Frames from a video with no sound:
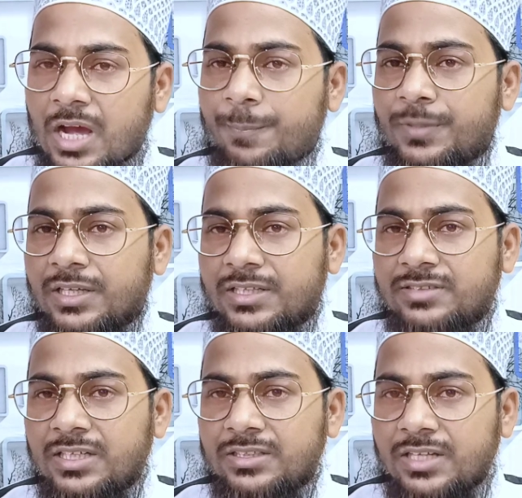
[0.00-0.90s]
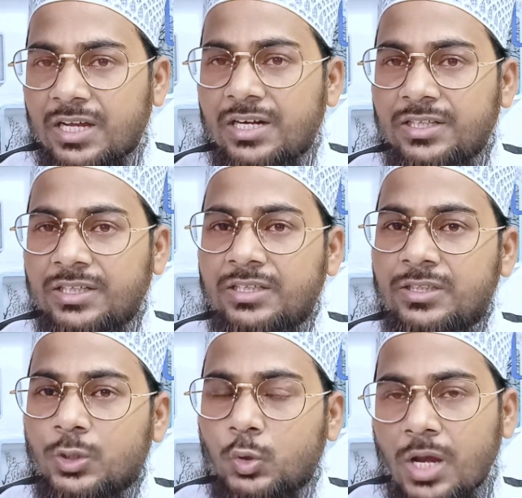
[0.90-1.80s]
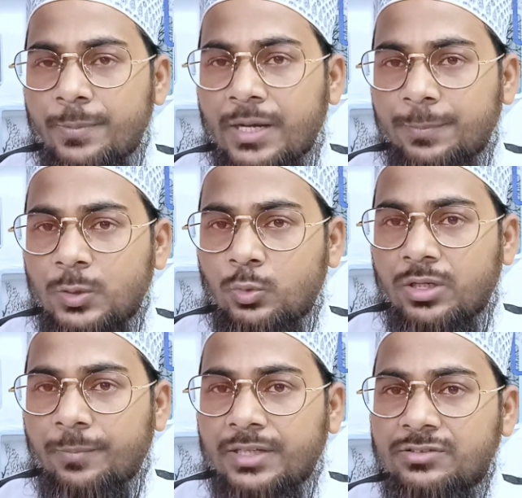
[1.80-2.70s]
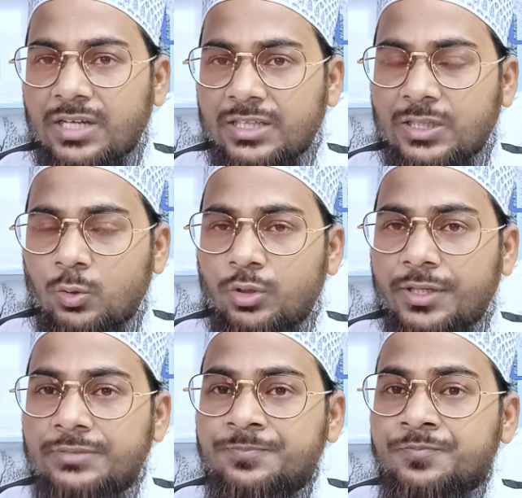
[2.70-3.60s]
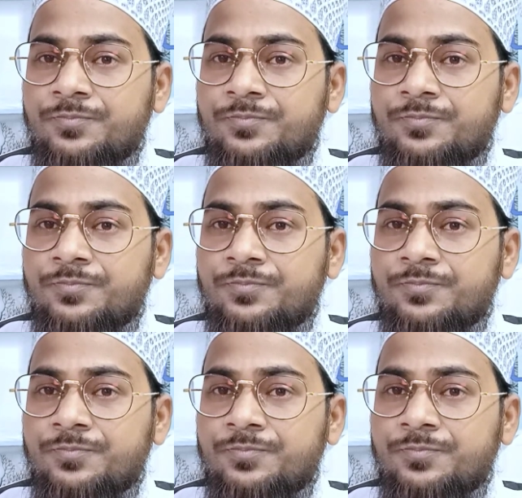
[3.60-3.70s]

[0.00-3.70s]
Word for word: आपने कज़ा कर लिया तो अब आपकी वो नमाज अदा हो गई